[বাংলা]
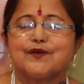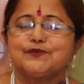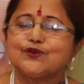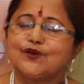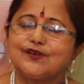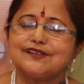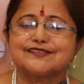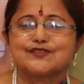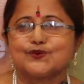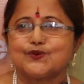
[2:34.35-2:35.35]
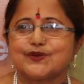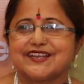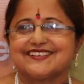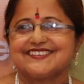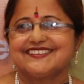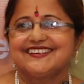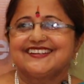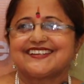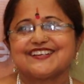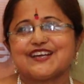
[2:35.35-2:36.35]
আমি অল ইজ ওকে
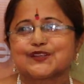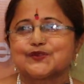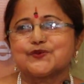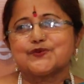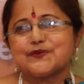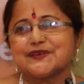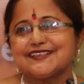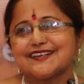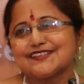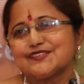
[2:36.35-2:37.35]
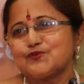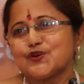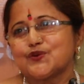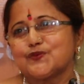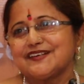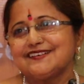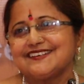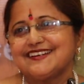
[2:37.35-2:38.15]
তাই ডাক্তারবাবু আমাদের কাছে ভগবান